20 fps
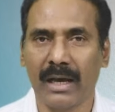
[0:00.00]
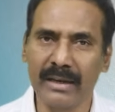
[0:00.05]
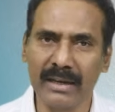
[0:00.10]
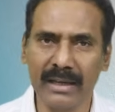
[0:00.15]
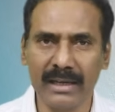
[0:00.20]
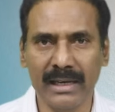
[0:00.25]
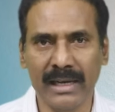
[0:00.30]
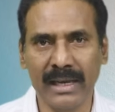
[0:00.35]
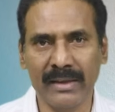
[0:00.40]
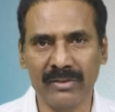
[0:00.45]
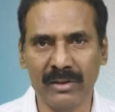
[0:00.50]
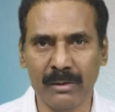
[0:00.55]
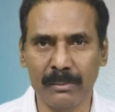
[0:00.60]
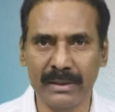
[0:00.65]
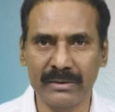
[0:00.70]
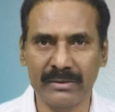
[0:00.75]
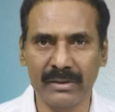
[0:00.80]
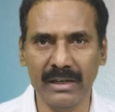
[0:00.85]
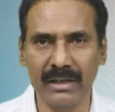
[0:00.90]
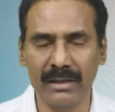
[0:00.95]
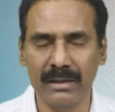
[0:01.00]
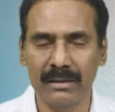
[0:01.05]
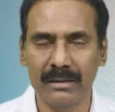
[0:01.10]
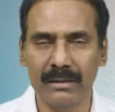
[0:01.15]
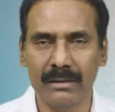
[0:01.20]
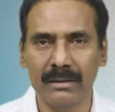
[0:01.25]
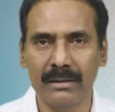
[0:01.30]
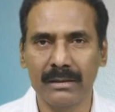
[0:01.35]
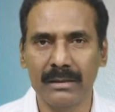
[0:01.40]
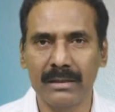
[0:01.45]
అని కేంద్ర మంత్రి
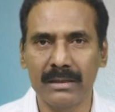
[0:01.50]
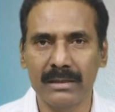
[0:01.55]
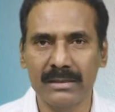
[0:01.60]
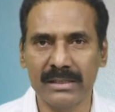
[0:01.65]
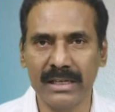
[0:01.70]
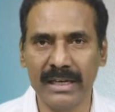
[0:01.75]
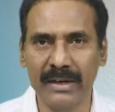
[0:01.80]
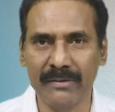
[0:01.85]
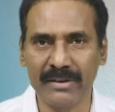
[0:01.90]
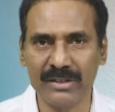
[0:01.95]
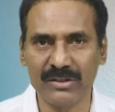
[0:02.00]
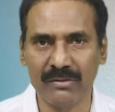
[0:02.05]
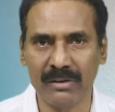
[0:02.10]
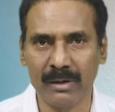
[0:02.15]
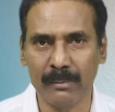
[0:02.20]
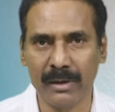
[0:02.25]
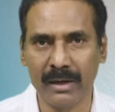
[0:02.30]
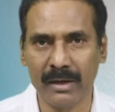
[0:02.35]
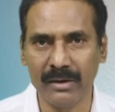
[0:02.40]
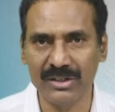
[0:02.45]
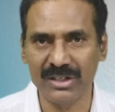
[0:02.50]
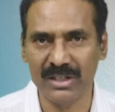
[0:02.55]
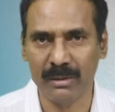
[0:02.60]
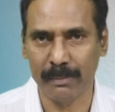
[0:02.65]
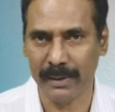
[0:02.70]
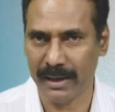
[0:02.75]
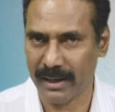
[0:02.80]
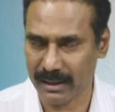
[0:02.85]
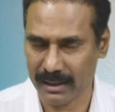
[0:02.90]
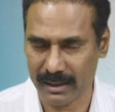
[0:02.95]
శ్రీనివాస వర్మ గారు
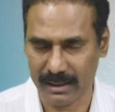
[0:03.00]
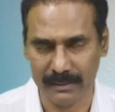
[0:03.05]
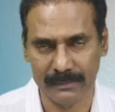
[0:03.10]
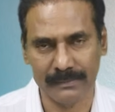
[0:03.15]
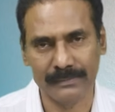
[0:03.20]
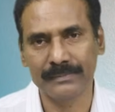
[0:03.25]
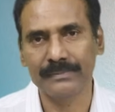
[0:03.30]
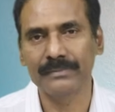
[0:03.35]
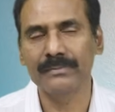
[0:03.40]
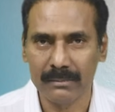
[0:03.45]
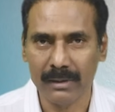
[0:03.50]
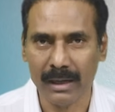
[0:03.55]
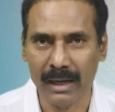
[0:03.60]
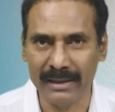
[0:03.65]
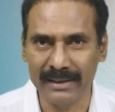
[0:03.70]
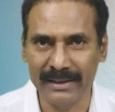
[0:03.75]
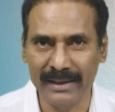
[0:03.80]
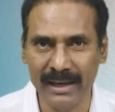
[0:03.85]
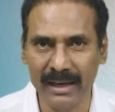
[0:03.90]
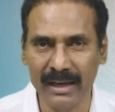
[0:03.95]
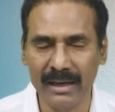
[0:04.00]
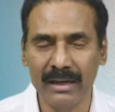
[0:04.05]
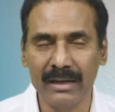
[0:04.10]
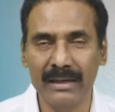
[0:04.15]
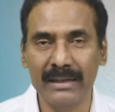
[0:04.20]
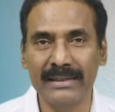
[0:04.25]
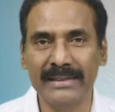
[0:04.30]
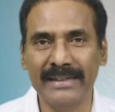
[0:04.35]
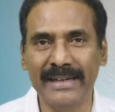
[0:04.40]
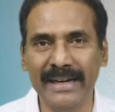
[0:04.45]
చెప్పారట అంటే
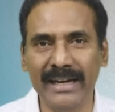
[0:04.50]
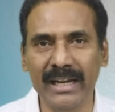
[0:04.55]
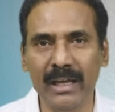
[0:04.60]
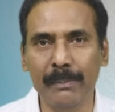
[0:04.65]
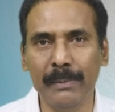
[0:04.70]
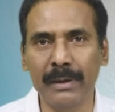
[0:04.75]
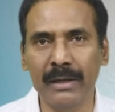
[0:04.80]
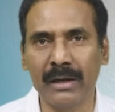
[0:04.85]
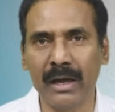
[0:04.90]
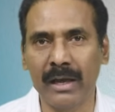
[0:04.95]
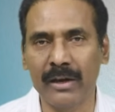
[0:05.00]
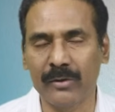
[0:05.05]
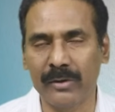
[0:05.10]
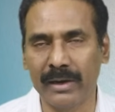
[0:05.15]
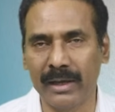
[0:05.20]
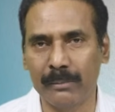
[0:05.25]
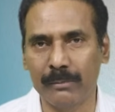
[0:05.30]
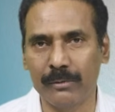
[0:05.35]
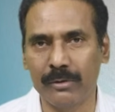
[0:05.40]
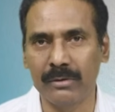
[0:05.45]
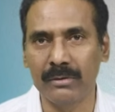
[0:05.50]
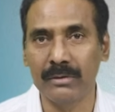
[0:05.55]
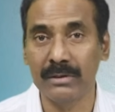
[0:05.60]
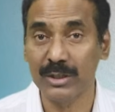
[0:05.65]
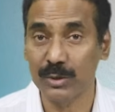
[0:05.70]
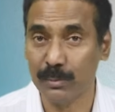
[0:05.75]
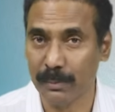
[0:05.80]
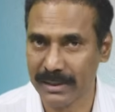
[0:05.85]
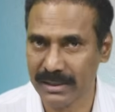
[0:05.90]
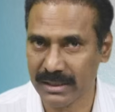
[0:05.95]
టీడీపీ నాయకుడేమో
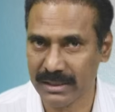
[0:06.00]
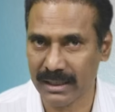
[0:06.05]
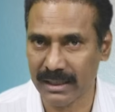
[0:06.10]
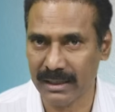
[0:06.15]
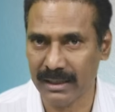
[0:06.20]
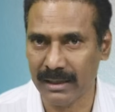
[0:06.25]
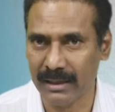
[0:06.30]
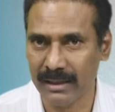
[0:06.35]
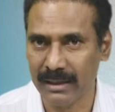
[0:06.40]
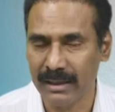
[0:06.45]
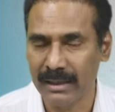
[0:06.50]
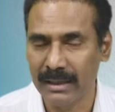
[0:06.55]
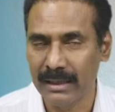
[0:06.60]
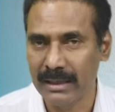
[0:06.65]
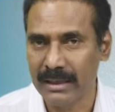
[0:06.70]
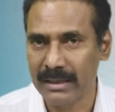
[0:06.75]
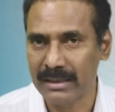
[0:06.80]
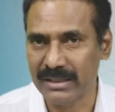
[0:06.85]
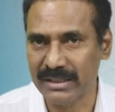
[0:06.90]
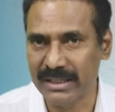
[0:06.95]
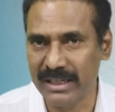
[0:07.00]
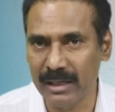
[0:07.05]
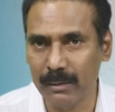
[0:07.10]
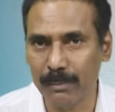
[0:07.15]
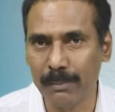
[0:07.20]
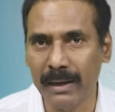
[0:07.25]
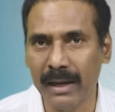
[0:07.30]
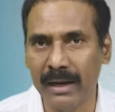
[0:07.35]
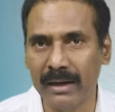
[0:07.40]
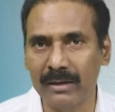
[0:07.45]
స్పష్టంగా స్టీల్
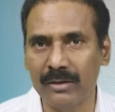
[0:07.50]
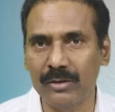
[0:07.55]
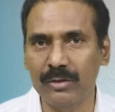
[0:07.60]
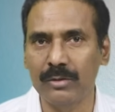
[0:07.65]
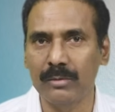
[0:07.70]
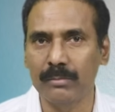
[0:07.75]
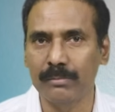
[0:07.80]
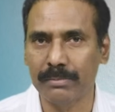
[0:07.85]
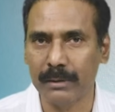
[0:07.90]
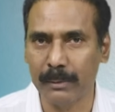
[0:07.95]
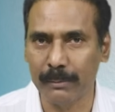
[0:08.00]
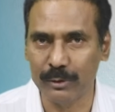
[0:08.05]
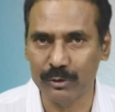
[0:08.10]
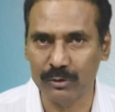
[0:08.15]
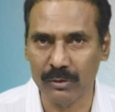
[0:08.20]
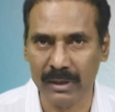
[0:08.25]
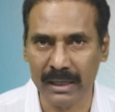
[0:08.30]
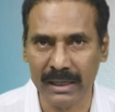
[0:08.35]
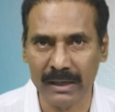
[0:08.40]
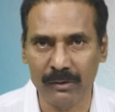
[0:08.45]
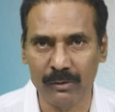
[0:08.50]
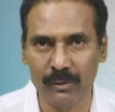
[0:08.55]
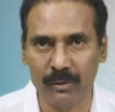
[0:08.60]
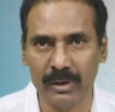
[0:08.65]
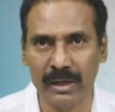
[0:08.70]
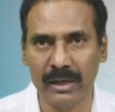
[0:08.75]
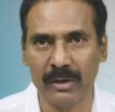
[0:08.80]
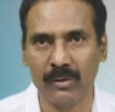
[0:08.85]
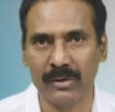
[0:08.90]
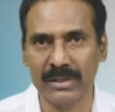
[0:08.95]
ప్లాంటు ప్రభుత్వ
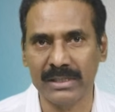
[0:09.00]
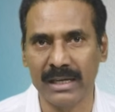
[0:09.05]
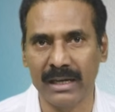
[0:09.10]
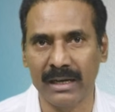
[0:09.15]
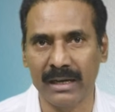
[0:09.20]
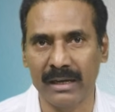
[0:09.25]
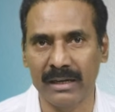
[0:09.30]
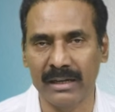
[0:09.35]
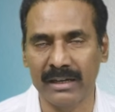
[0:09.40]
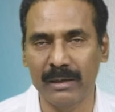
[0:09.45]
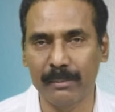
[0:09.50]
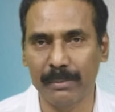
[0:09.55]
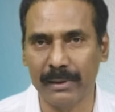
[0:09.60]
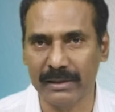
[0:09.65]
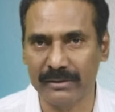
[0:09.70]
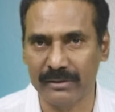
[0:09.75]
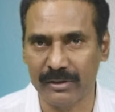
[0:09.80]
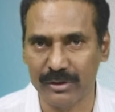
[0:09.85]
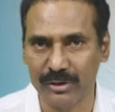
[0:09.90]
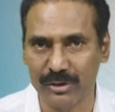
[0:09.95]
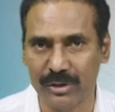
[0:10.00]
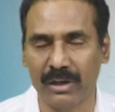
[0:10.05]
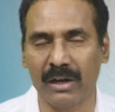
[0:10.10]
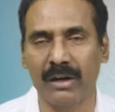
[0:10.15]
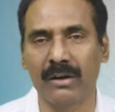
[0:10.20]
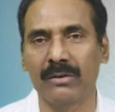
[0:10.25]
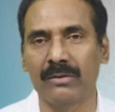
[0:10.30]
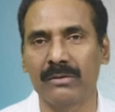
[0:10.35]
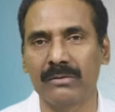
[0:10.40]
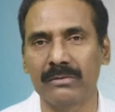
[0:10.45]
రంగంలోనే కొనసాగాలని
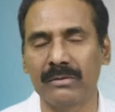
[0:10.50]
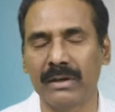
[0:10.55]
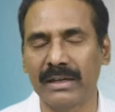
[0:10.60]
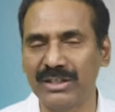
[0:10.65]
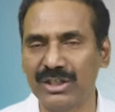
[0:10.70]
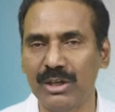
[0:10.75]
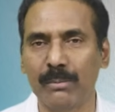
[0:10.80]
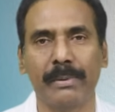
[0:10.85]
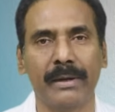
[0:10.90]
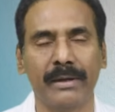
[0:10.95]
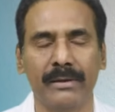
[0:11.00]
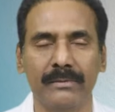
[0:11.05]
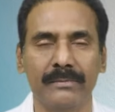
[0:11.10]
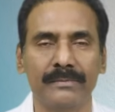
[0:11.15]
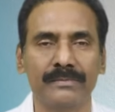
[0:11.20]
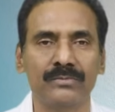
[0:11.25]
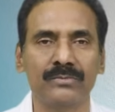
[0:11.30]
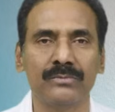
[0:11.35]
ప్రయత్నిస్తున్నాం అని చెప్పాడు